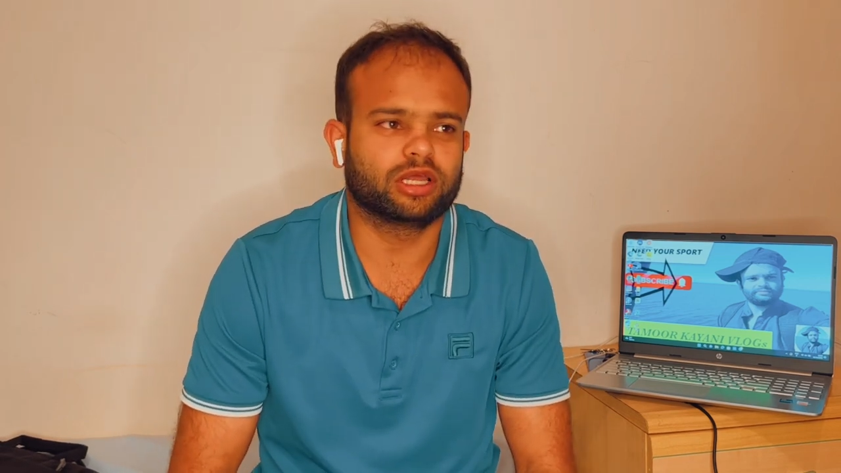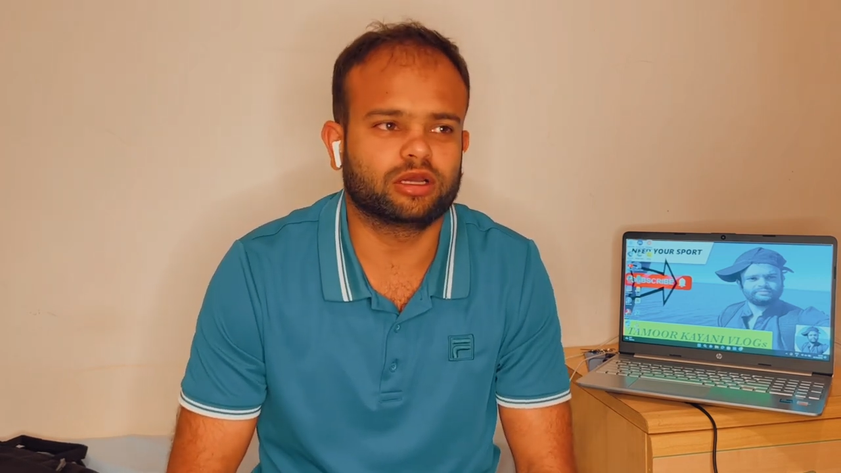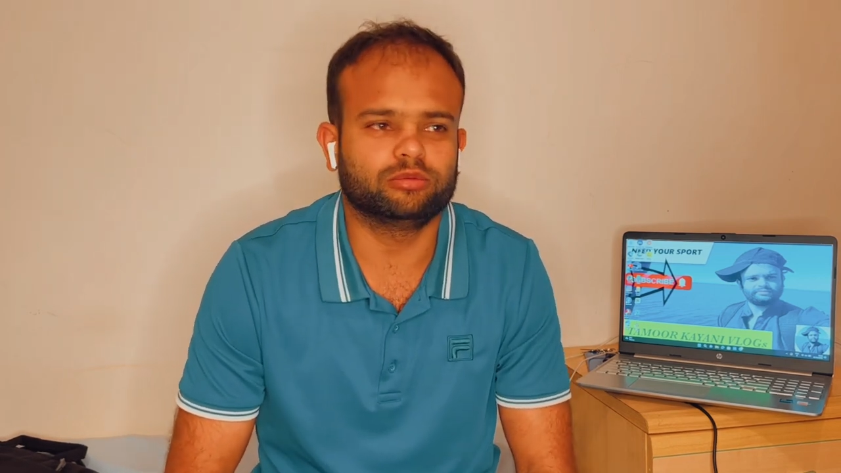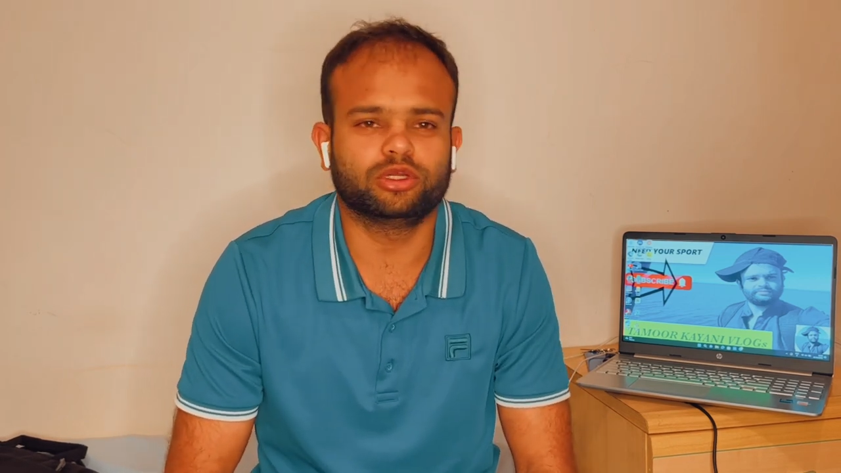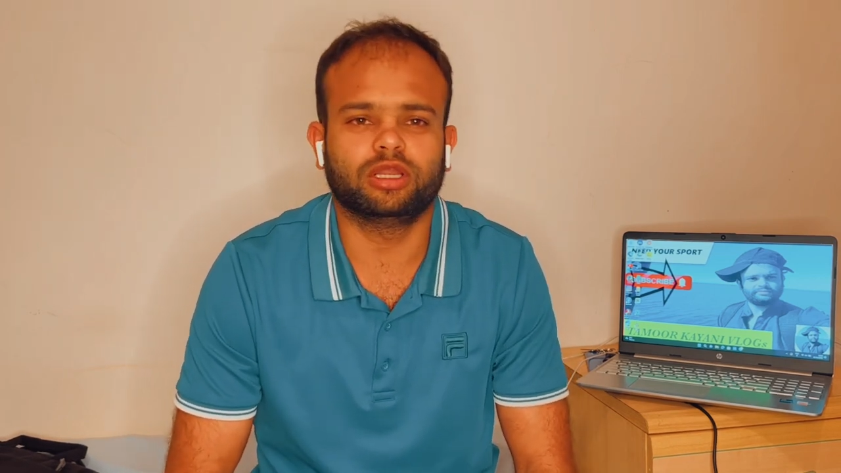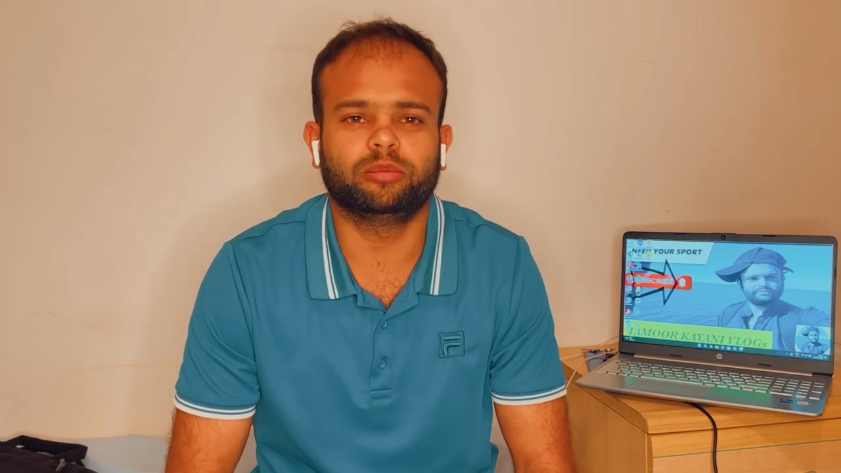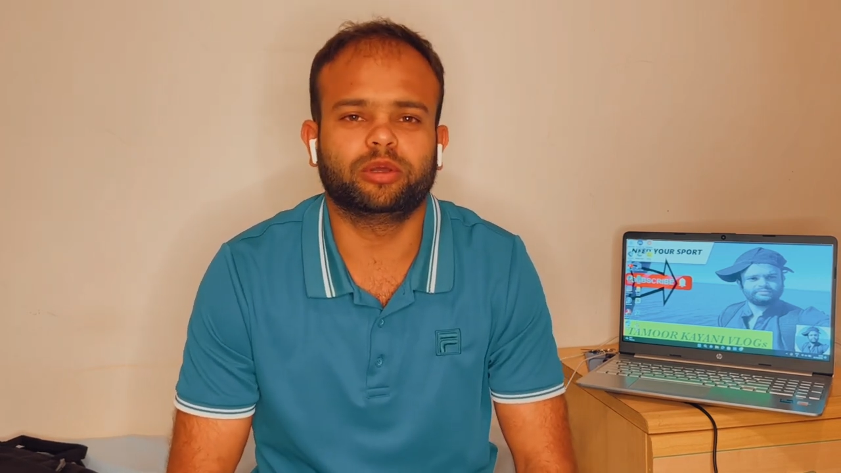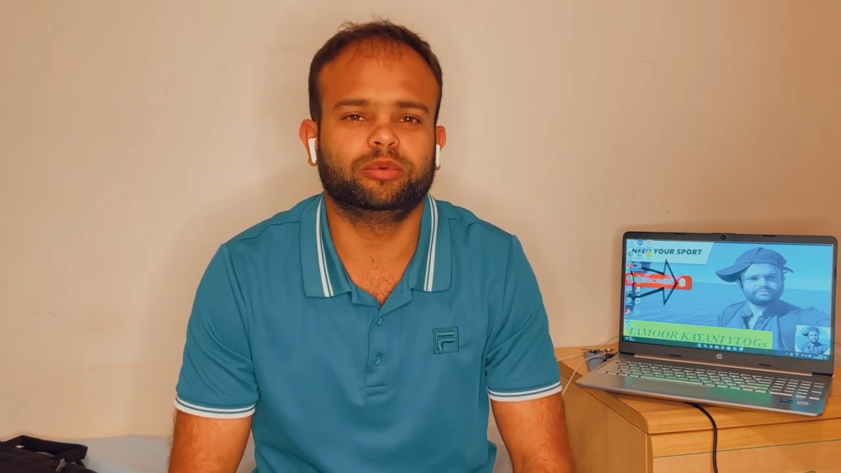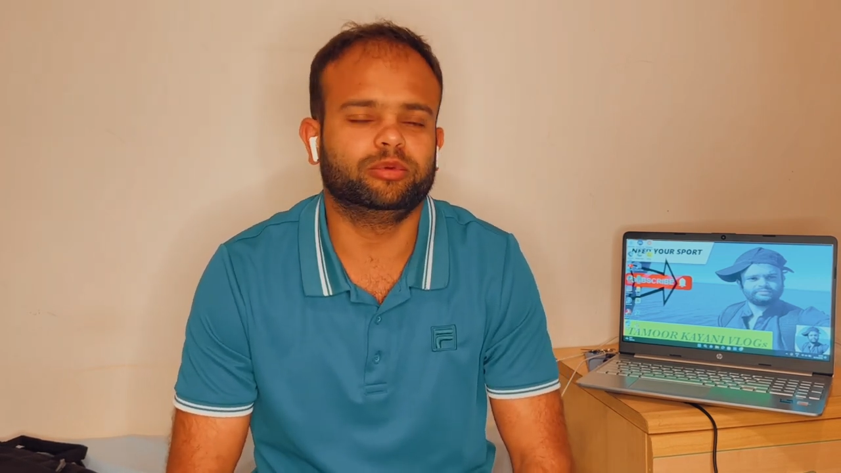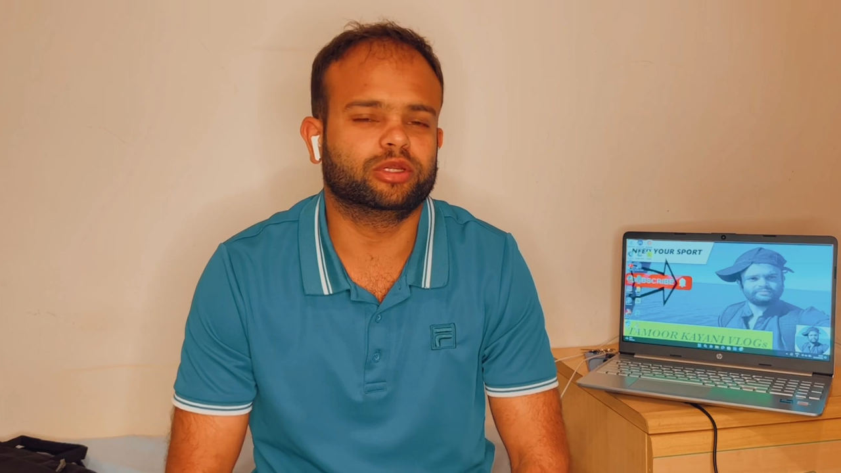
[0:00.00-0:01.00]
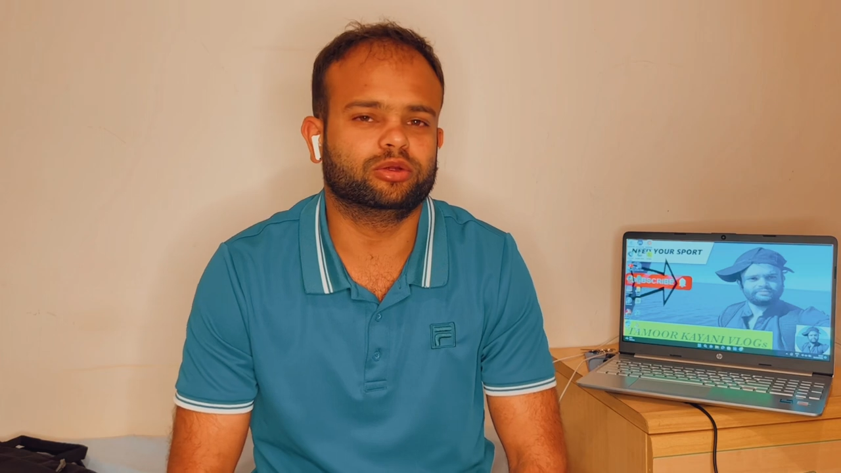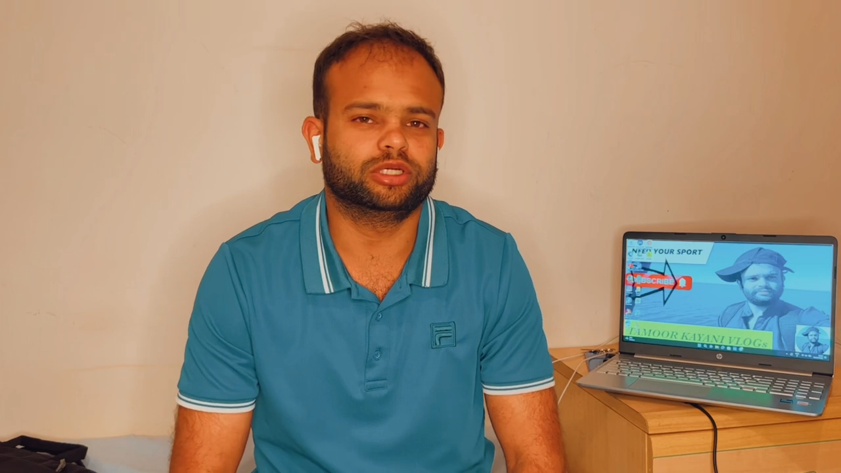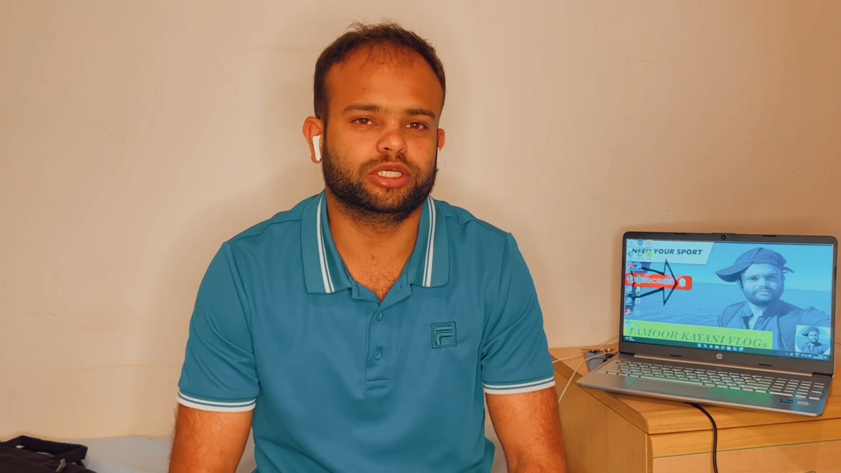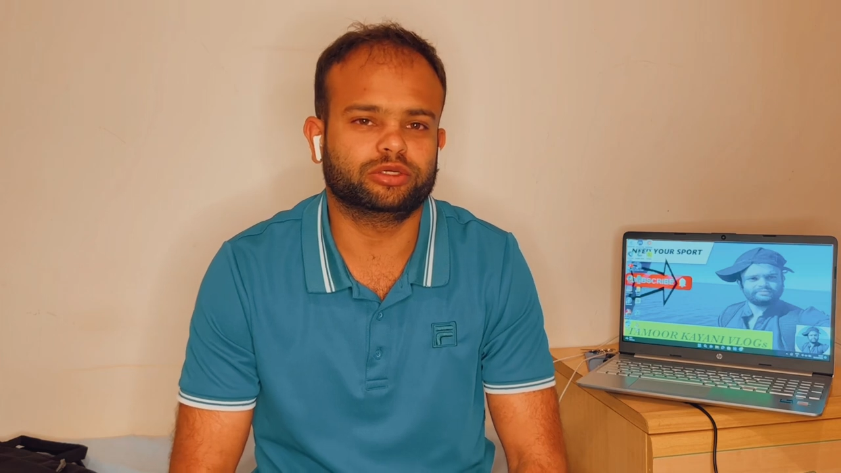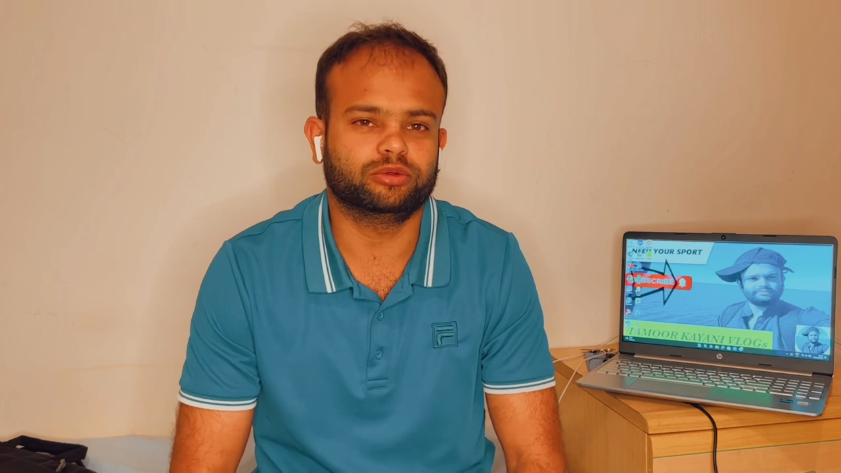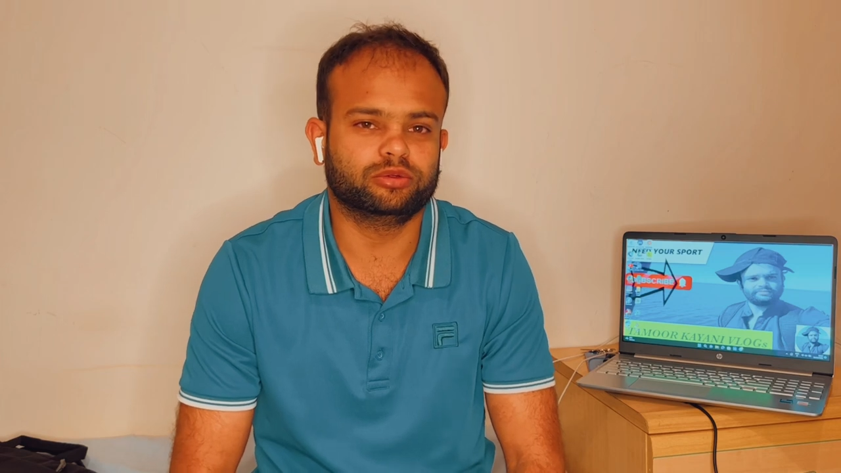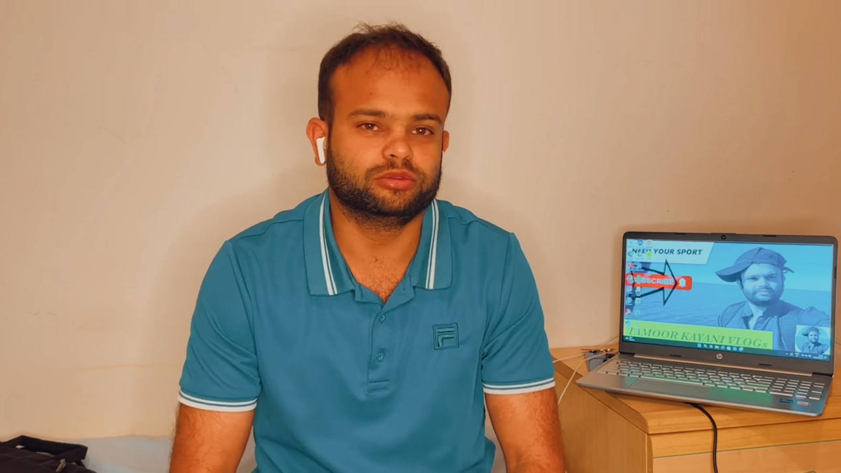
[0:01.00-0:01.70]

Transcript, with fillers: अल्हम्दुलिल्लाह मैं भी बिल्कुल ठीक हूँ